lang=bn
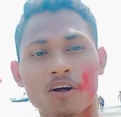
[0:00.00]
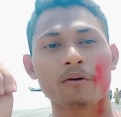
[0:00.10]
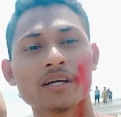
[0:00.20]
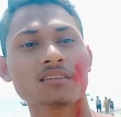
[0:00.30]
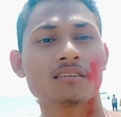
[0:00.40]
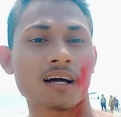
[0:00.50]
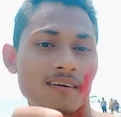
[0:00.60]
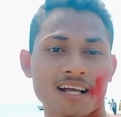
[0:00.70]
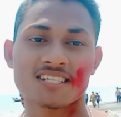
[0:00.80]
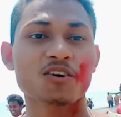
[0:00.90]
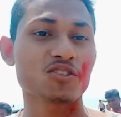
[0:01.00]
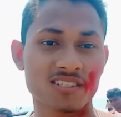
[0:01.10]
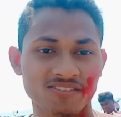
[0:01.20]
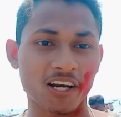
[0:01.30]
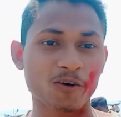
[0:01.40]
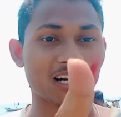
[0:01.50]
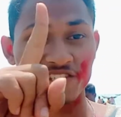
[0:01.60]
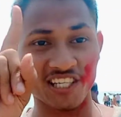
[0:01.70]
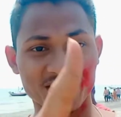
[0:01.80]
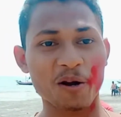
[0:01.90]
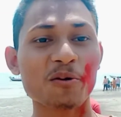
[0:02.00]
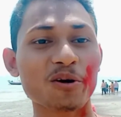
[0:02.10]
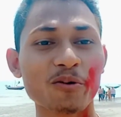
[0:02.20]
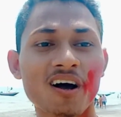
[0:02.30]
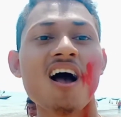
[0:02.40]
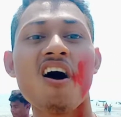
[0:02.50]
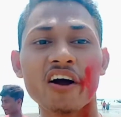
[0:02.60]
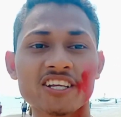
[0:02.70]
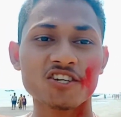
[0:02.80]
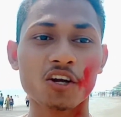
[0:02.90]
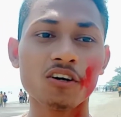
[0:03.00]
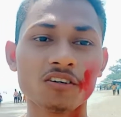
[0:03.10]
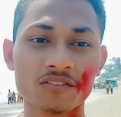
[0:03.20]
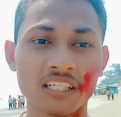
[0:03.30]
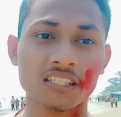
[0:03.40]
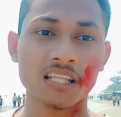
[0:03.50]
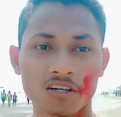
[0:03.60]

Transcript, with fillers: হবে আশা করছি ভালো করার চেষ্টাও করবো ওকে চলো দেখতে থাকো